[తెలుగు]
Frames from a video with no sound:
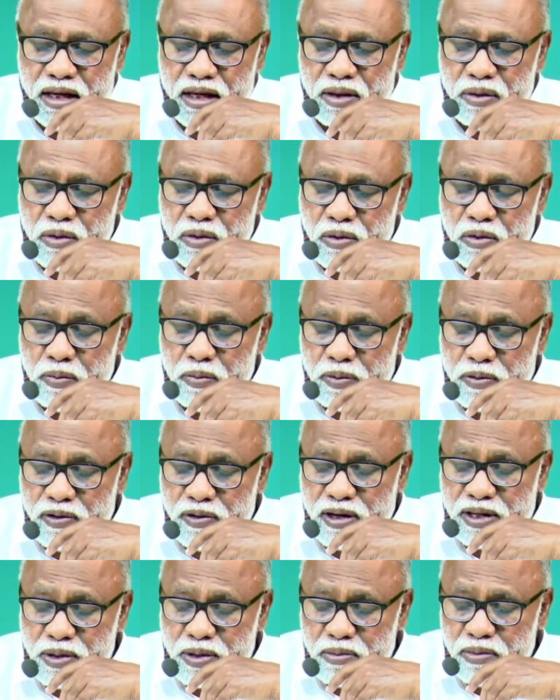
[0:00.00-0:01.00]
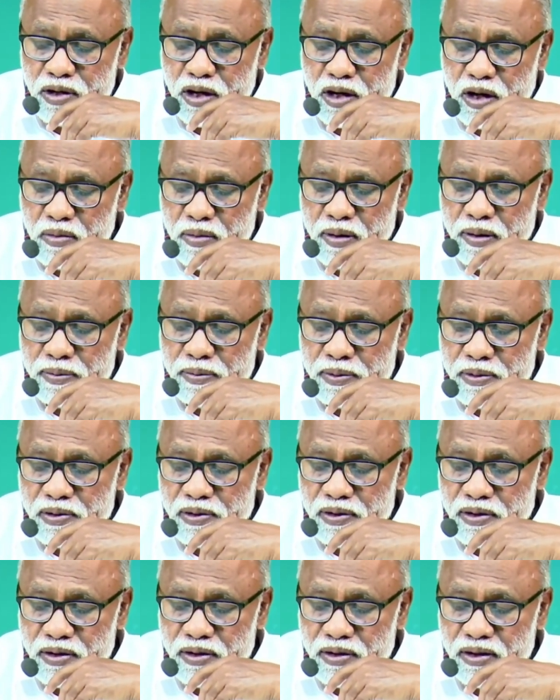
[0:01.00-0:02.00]
ఎందుకు ఉపవాసం ఉన్నావు బాబు
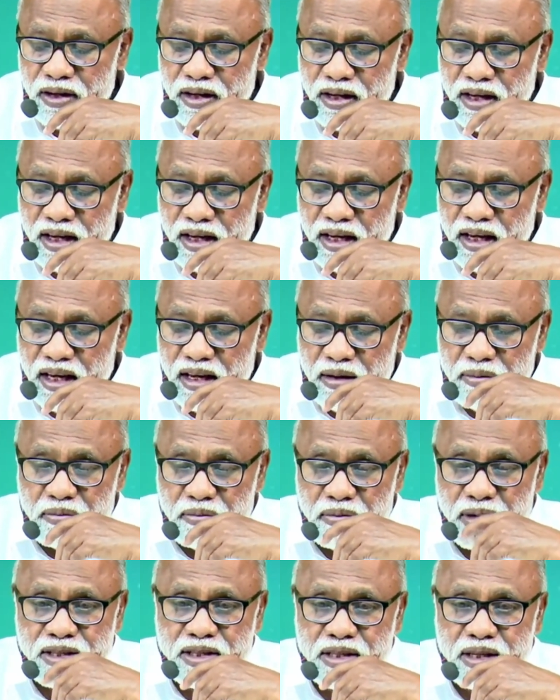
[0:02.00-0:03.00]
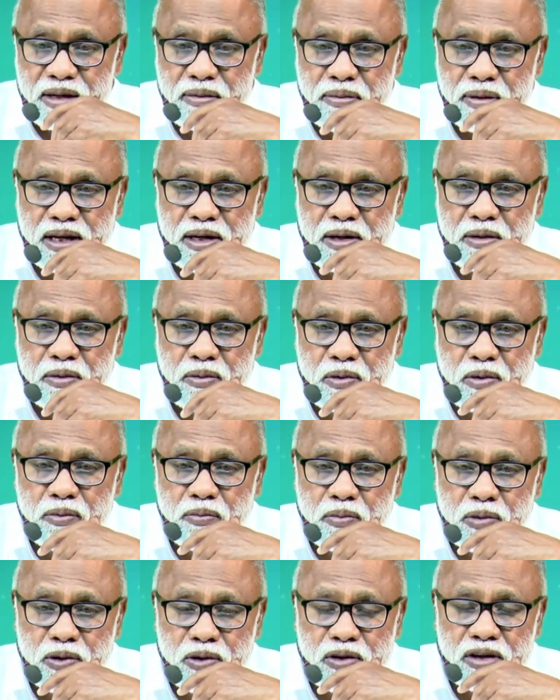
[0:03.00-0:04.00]
బస్తెబాకి
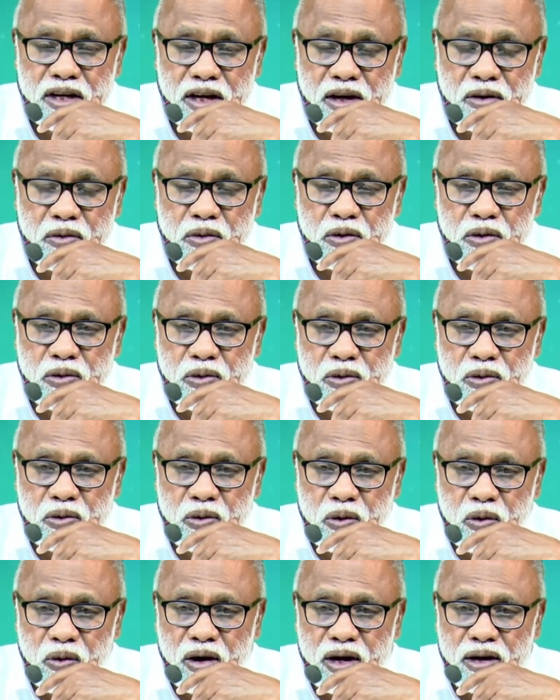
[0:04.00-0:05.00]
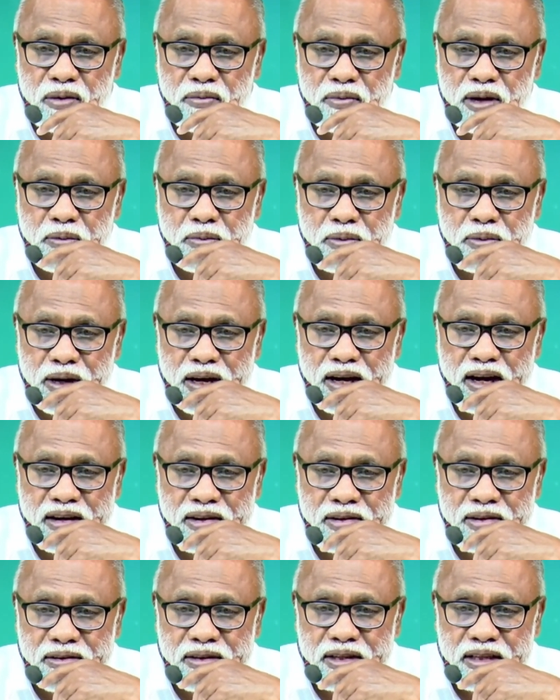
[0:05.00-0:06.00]
పుట్టిన కొడుకు
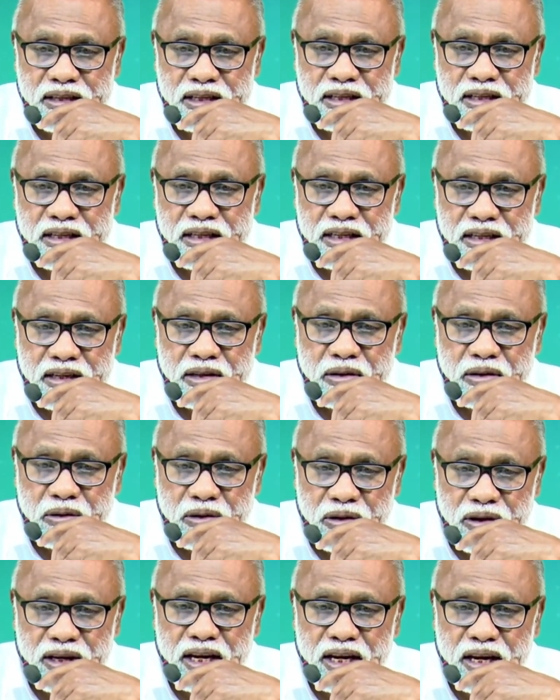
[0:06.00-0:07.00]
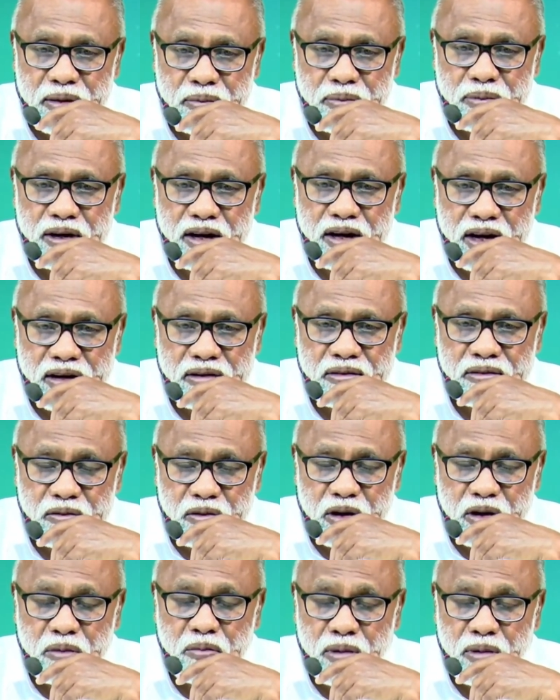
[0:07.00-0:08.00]
రోగమైపోయాడు రోగి అయిపోయాడు
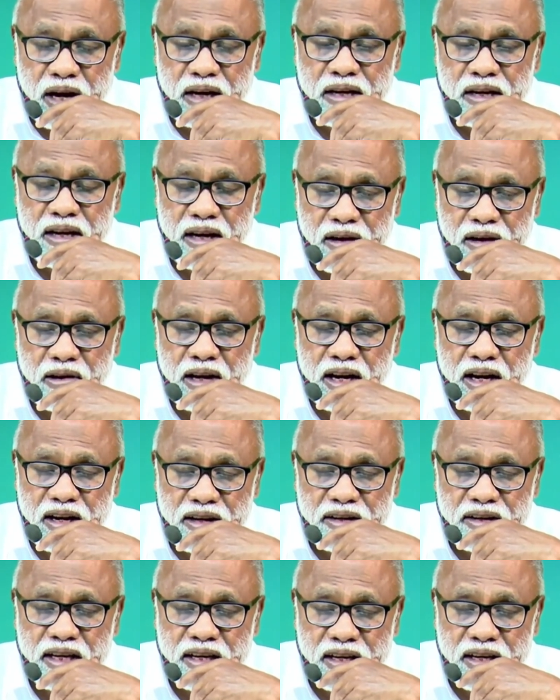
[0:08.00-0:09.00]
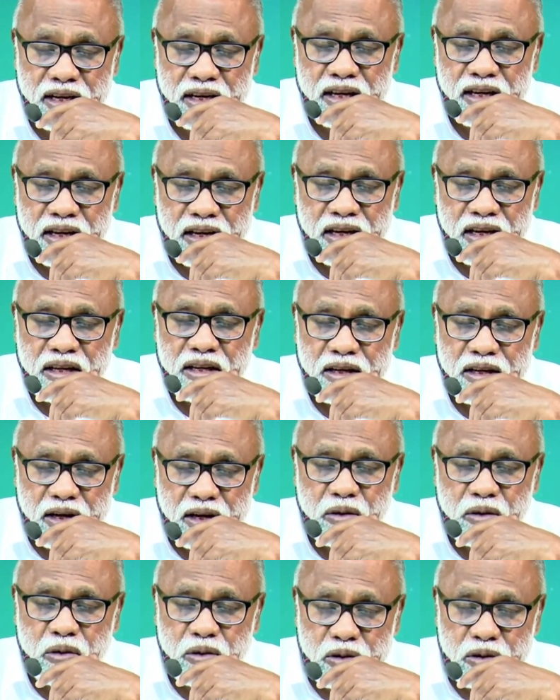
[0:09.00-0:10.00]
వాడు బాగు కావాలని
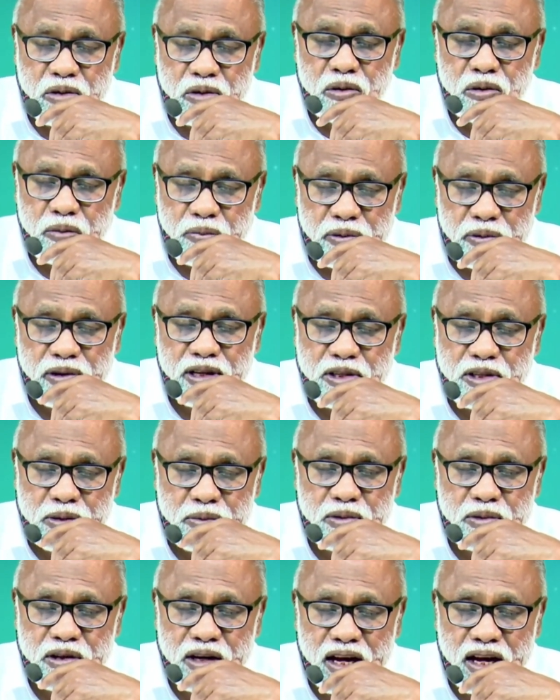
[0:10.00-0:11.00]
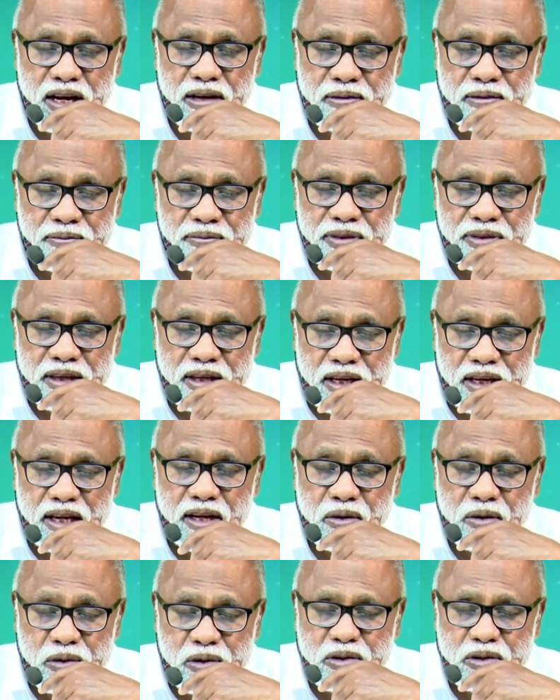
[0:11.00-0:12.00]
ఏడు రోజులు ఉపవాసం ఉన్నాను
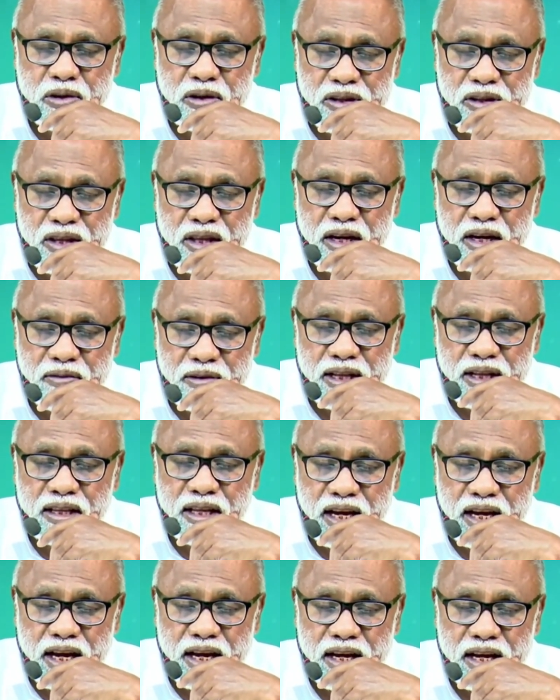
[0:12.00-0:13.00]
ఏడు రోజుల తర్వాత